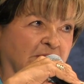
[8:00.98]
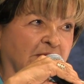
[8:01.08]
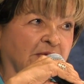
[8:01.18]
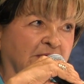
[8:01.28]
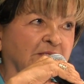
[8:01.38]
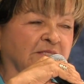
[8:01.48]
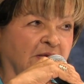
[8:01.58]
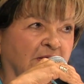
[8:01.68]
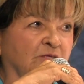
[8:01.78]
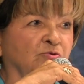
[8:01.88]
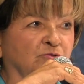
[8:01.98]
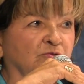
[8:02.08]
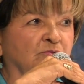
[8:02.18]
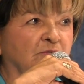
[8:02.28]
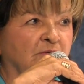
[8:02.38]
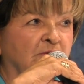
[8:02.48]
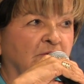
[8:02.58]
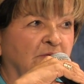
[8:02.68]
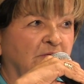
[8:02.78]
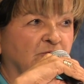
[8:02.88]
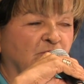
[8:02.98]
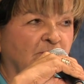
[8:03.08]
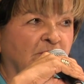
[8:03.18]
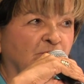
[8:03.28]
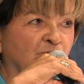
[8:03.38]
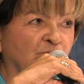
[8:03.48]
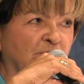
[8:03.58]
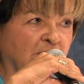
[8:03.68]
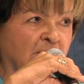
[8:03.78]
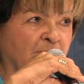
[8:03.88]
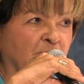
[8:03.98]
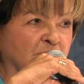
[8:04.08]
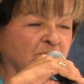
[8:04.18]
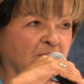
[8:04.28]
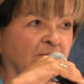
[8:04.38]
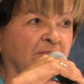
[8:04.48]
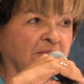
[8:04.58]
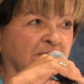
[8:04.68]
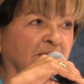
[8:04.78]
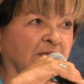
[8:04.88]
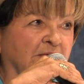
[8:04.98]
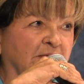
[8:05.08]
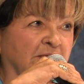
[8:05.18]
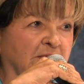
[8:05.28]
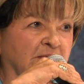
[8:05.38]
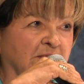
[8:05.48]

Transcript: cerca de 15 años, y estoy hablando de aproximadamente